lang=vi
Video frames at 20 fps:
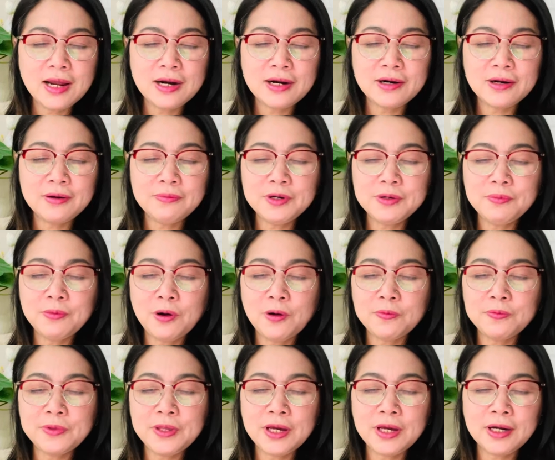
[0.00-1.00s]
rồi
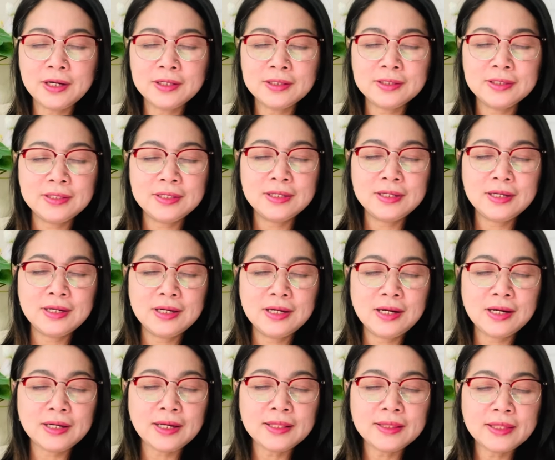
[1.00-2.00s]
11 giờ
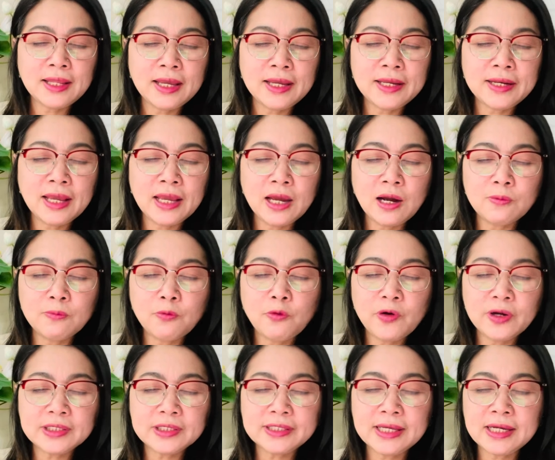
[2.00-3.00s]
à, cách đây Đại học
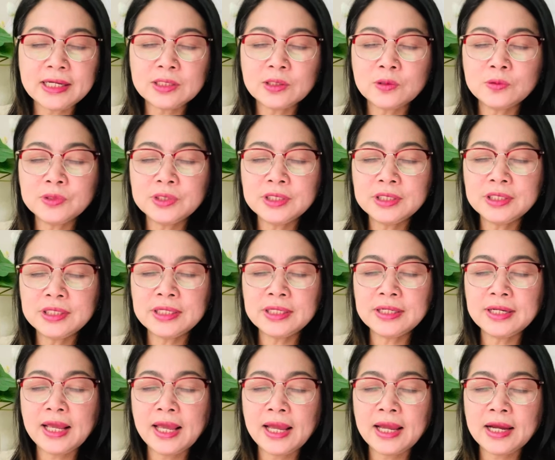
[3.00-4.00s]
Hoa Sen tổ chức
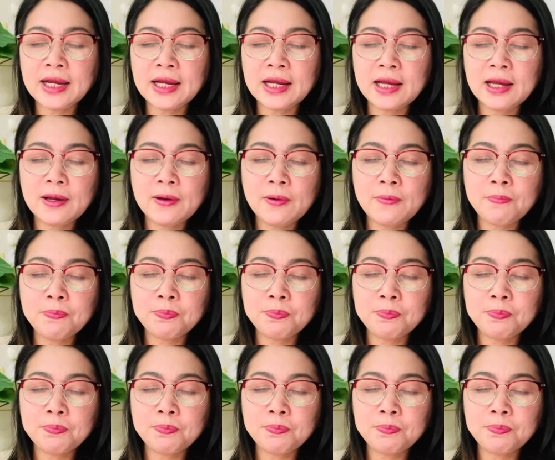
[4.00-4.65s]
diễn đàn à,